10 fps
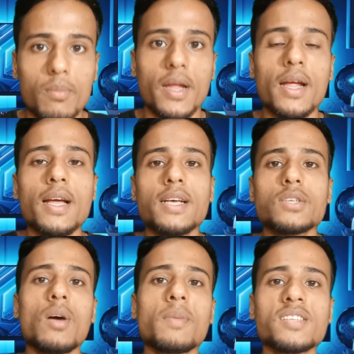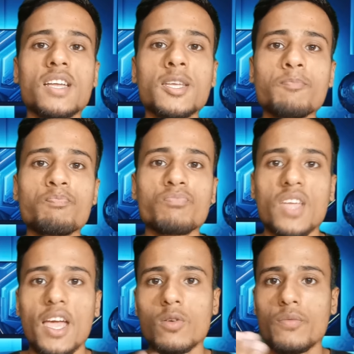হবে সো আমরা জানি
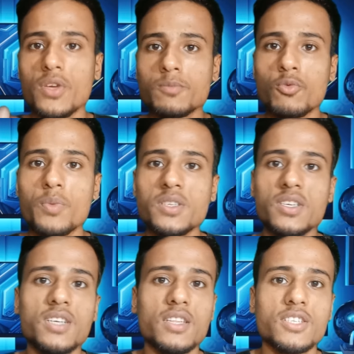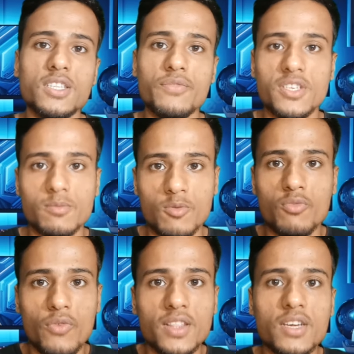এখন ফেসবুক পেজের সাথে সাথে
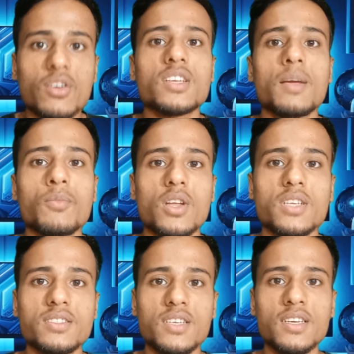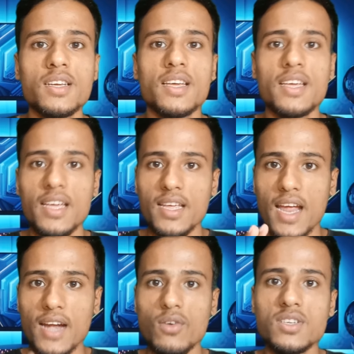ফেসবুক প্রোফাইল থেকেও ইনকাম করা যাচ্ছে
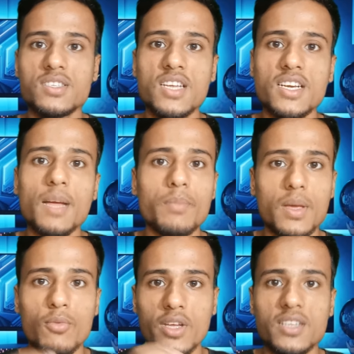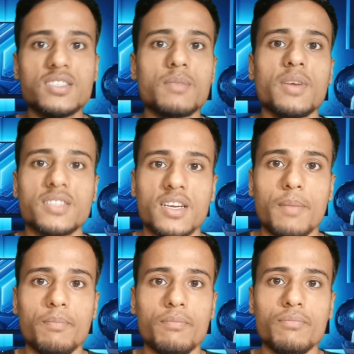অ্যাডোনিস সেট আপ এবং ইনস্টিমেট
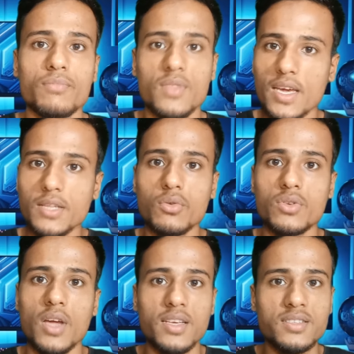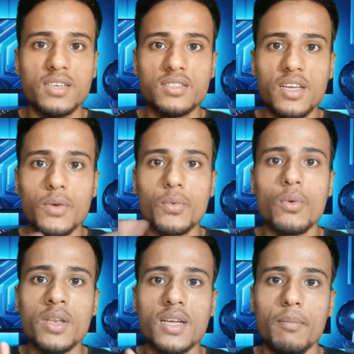সেট আপ এই দুইটা স্টার্স থেকে
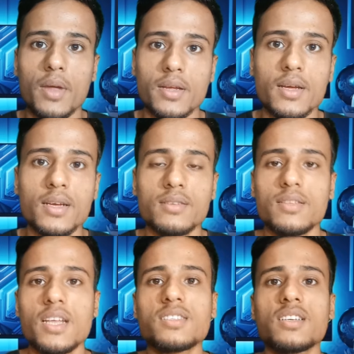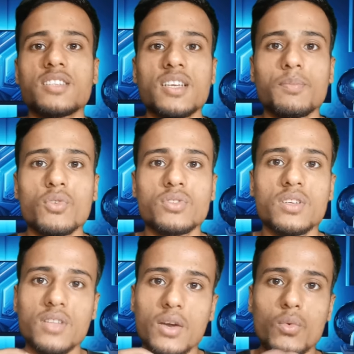কোনো ইনকাম নেই যারা স্টার্স সেট আপ
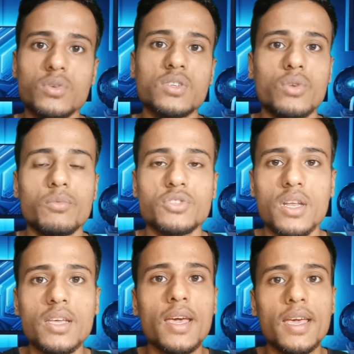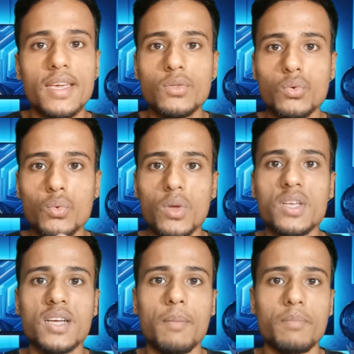করছেন তারা করছেন সমস্যা নেই কিন্তু
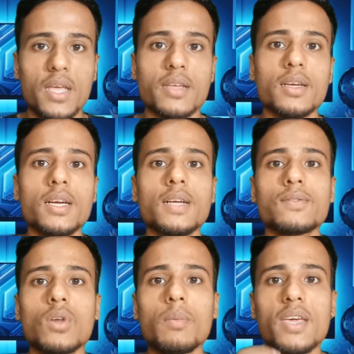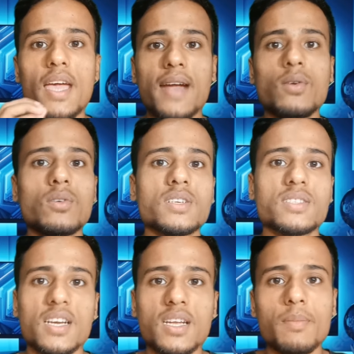কোনো ইনকাম নেই তবে
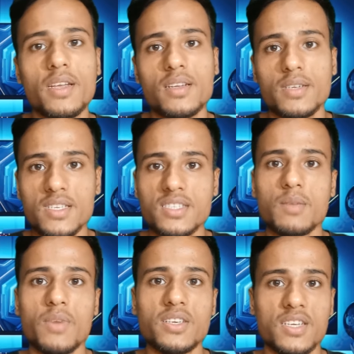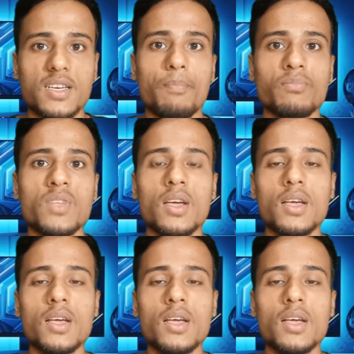অ্যাডোনির সেট আপ আর ইনস্টিমেট সেট আপ